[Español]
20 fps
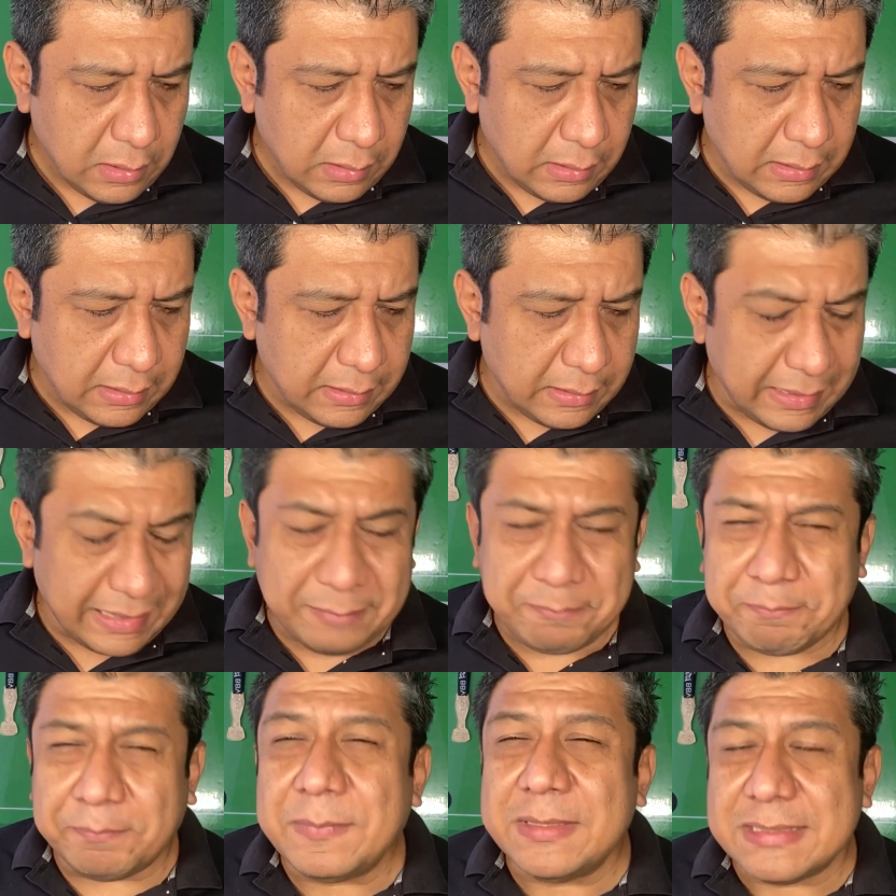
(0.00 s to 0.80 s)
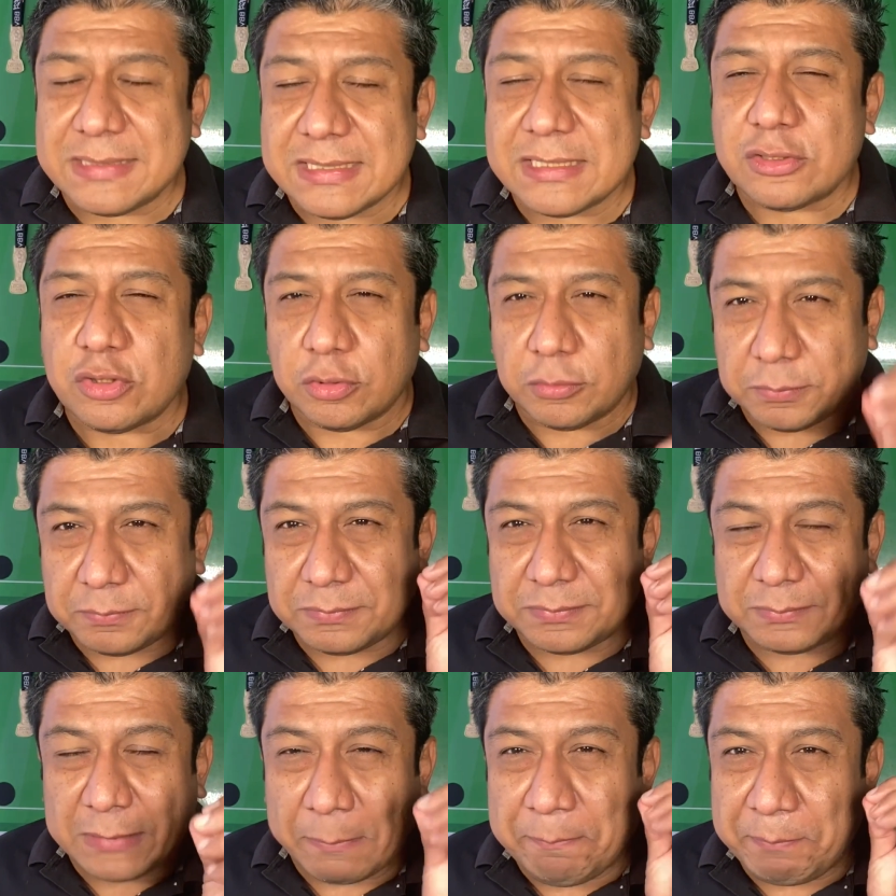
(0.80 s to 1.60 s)
Eh, eh, insisto,
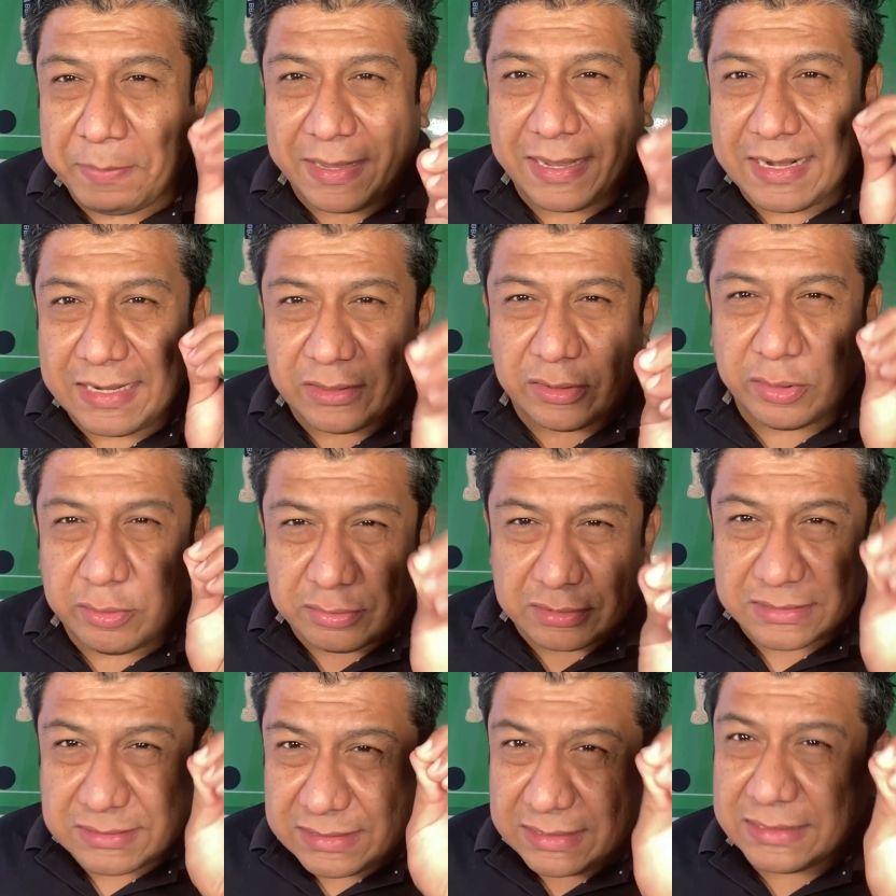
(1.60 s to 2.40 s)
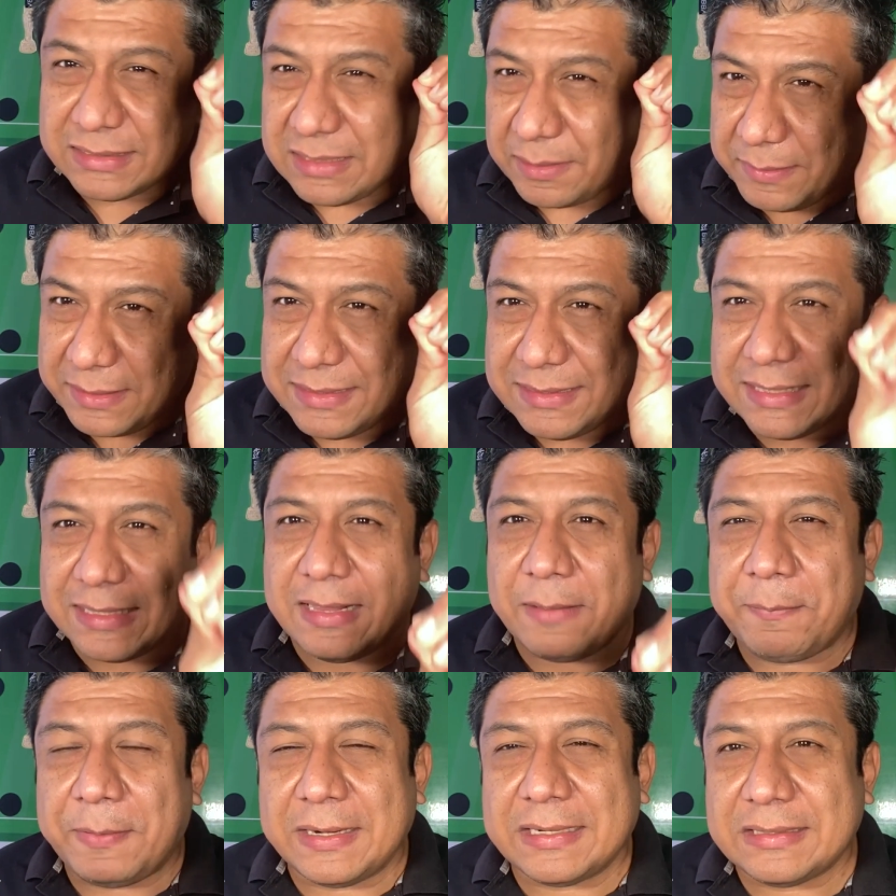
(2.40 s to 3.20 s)
apegándonos estrictamente a
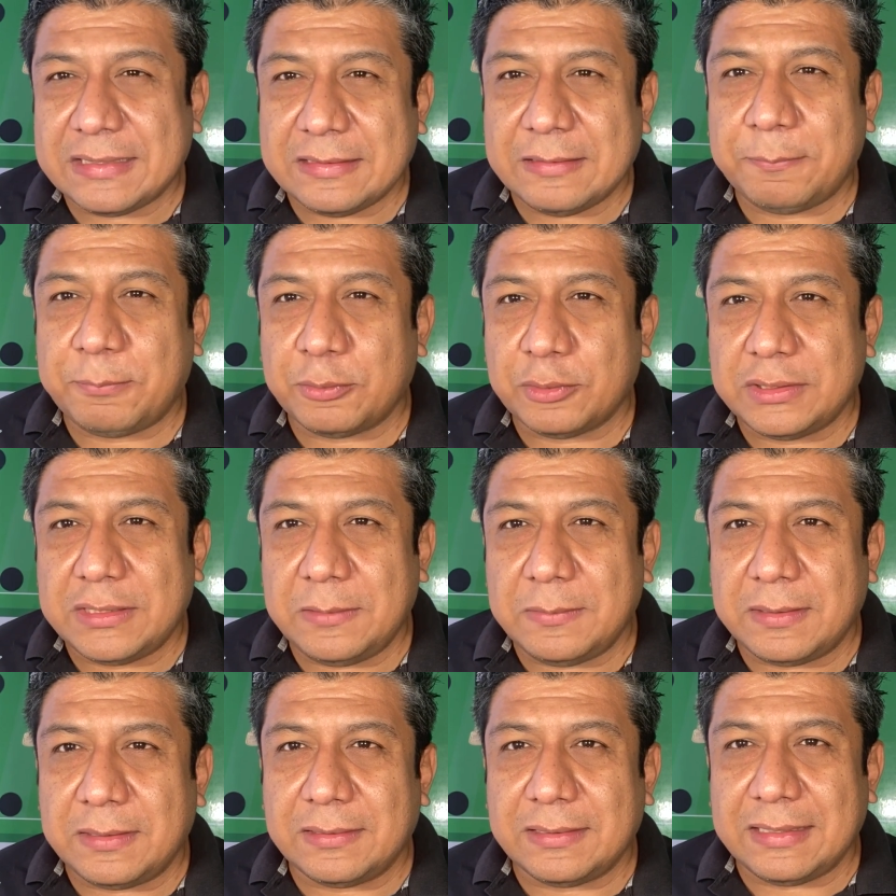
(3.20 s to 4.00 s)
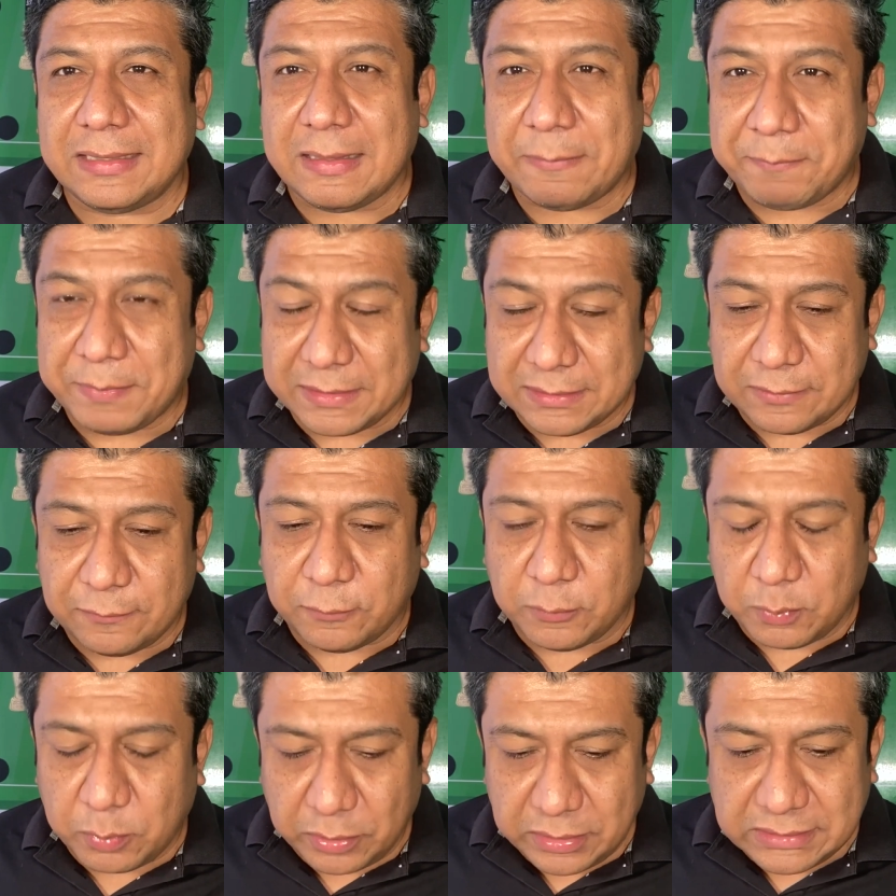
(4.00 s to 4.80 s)
la parte deportiva, en la parte
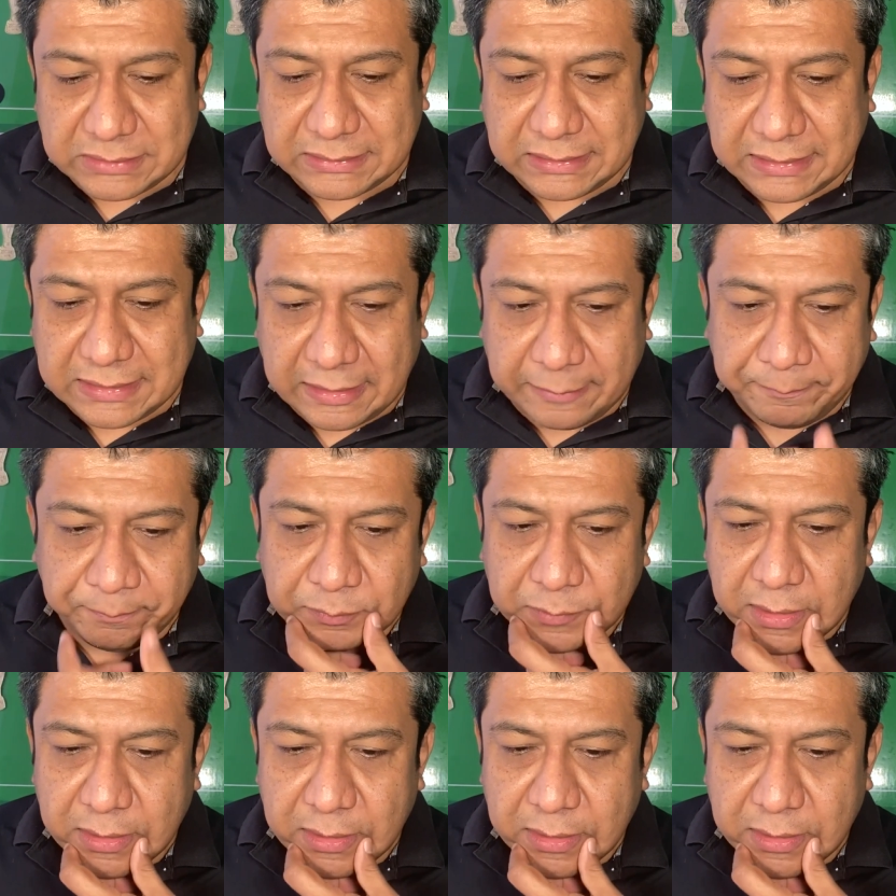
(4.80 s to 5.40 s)
futbolística,